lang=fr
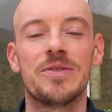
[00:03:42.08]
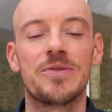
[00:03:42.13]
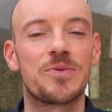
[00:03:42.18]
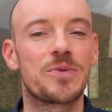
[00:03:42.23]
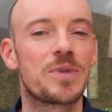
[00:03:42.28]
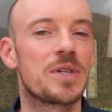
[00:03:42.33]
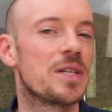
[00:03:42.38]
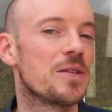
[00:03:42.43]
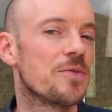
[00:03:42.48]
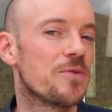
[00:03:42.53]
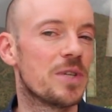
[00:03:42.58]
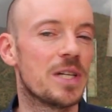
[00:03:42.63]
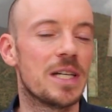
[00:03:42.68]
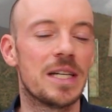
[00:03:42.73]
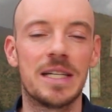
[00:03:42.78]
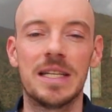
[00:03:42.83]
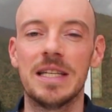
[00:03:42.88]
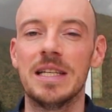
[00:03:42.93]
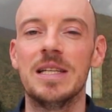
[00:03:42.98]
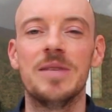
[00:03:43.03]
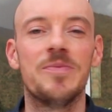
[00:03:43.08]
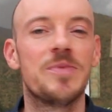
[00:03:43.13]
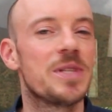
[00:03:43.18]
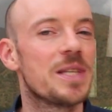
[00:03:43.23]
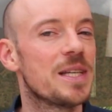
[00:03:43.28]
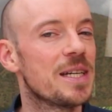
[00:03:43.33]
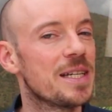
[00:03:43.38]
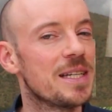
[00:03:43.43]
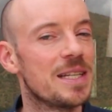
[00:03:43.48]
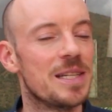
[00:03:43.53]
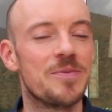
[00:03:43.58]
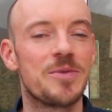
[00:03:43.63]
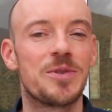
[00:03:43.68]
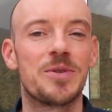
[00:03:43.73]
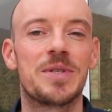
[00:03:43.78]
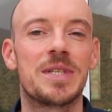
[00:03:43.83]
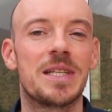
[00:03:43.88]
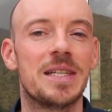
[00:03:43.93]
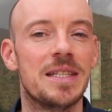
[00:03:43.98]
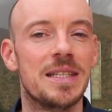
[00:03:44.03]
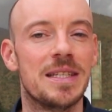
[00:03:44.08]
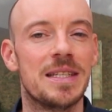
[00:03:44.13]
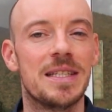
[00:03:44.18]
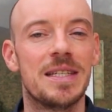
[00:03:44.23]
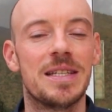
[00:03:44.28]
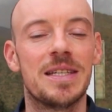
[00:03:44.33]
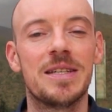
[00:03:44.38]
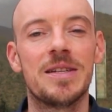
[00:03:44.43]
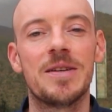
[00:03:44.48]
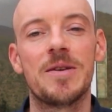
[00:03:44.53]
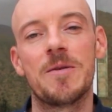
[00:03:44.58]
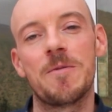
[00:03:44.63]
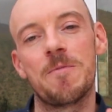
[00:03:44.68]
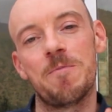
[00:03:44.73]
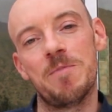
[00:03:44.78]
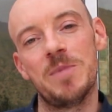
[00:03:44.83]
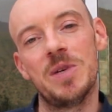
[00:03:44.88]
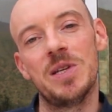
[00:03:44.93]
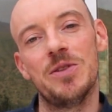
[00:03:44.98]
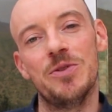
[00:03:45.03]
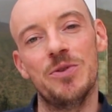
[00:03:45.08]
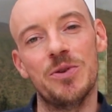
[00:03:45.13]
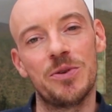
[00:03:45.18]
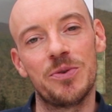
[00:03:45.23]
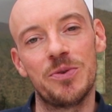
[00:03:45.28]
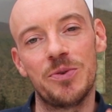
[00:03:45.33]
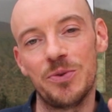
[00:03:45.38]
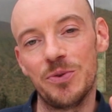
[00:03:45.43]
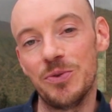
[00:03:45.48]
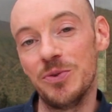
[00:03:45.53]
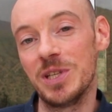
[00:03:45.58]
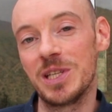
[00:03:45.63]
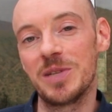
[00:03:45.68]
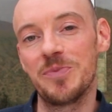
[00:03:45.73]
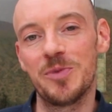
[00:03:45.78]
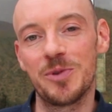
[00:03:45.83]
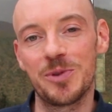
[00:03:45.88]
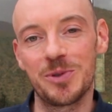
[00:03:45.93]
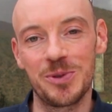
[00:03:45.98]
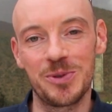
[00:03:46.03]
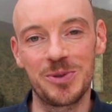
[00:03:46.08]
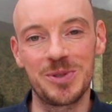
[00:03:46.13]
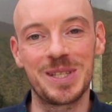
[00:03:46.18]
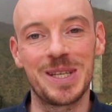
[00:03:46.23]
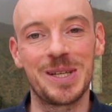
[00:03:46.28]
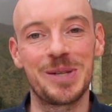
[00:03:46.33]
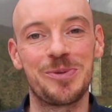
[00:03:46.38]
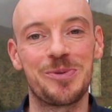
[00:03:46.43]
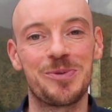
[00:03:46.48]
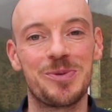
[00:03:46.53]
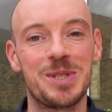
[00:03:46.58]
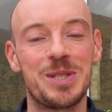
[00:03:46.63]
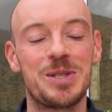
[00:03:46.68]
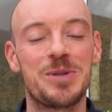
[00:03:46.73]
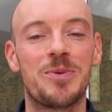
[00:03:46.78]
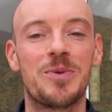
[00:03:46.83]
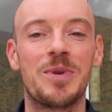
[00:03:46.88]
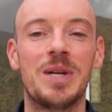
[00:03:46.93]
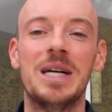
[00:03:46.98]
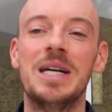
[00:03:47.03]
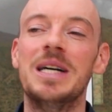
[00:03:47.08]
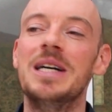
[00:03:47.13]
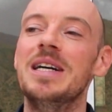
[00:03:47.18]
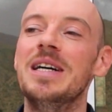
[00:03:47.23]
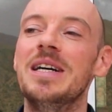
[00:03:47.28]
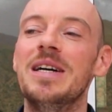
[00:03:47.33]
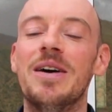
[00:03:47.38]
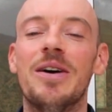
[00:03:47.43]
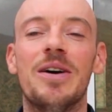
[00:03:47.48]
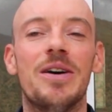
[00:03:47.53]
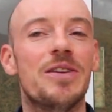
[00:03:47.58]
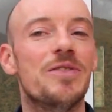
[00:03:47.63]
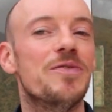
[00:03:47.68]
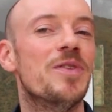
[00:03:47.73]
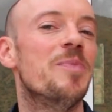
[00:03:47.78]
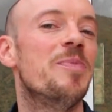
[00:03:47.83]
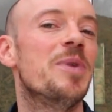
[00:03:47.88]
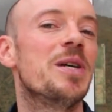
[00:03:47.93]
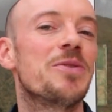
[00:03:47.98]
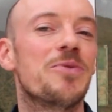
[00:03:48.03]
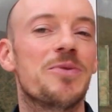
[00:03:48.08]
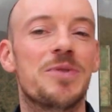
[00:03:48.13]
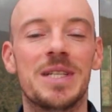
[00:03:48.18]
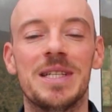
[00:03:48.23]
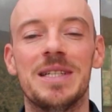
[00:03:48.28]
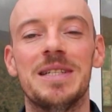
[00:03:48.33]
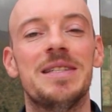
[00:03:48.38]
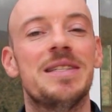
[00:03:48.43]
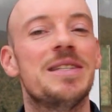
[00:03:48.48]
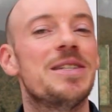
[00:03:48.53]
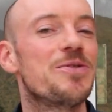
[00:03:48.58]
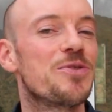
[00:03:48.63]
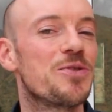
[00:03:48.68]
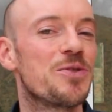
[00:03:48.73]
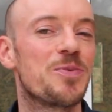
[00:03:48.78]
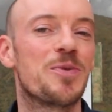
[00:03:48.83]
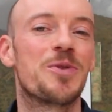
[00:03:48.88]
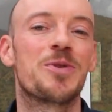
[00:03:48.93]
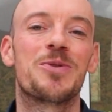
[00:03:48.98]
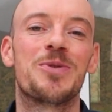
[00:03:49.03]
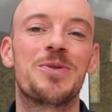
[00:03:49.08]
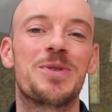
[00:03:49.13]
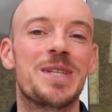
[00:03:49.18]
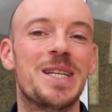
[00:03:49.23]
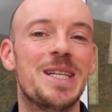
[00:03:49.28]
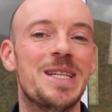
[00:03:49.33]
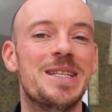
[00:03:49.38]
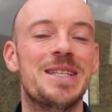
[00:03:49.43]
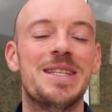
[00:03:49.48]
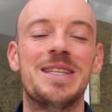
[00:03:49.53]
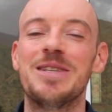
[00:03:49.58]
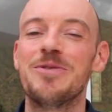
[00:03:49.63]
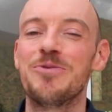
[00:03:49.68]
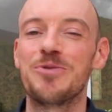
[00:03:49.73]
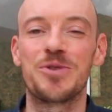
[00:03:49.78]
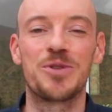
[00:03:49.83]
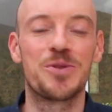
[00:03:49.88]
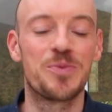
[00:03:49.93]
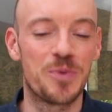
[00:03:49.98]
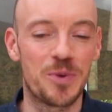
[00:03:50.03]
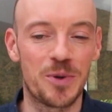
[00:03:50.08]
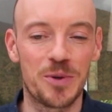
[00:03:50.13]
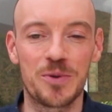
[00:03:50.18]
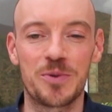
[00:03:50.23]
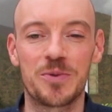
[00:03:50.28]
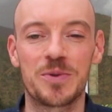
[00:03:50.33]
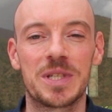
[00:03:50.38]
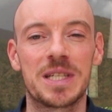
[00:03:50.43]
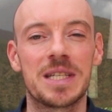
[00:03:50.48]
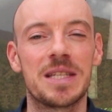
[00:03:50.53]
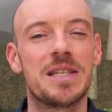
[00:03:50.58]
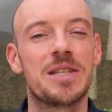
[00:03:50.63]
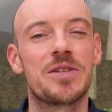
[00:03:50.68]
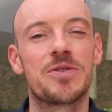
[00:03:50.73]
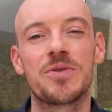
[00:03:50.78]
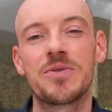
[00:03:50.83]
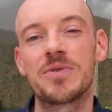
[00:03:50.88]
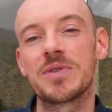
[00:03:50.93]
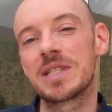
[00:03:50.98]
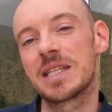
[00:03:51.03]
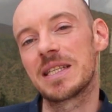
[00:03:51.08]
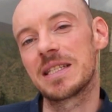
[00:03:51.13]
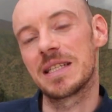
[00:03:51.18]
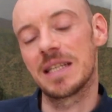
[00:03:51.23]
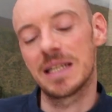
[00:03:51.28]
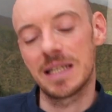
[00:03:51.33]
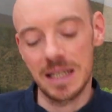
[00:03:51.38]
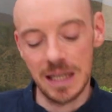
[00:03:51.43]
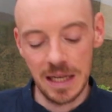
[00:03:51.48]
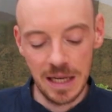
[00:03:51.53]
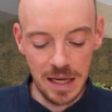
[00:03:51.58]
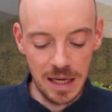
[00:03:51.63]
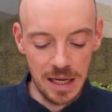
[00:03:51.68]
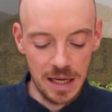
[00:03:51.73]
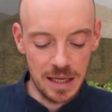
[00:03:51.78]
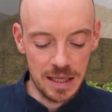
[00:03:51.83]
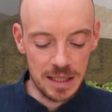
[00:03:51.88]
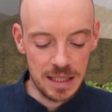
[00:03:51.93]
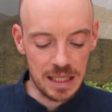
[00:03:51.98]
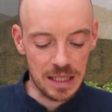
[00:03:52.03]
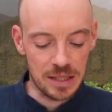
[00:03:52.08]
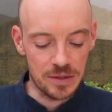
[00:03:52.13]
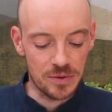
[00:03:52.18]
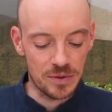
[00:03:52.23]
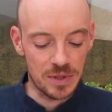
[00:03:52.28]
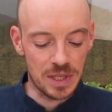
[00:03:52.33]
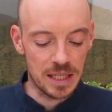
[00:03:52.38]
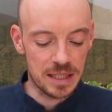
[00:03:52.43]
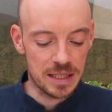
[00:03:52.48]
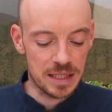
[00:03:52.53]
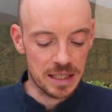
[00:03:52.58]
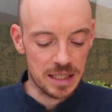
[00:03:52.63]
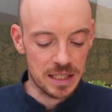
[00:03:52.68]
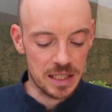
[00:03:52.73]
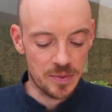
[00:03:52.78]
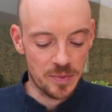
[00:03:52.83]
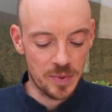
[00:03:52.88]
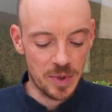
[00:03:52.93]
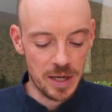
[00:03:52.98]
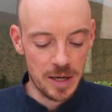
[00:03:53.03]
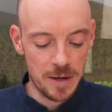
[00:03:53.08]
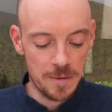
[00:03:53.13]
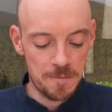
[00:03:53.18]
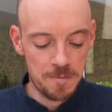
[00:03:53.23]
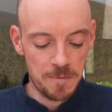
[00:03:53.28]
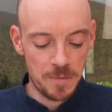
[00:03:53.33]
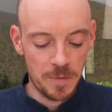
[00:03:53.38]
donc ah, voilà, il aime ça, il aime socialiser, mais dans, uniquement dans ces conditions-là. Ah, il ne va pas socialiser juste pour socialiser ou juste pour rencontrer des gens, ça, ça, ça ne l'intéresse pas.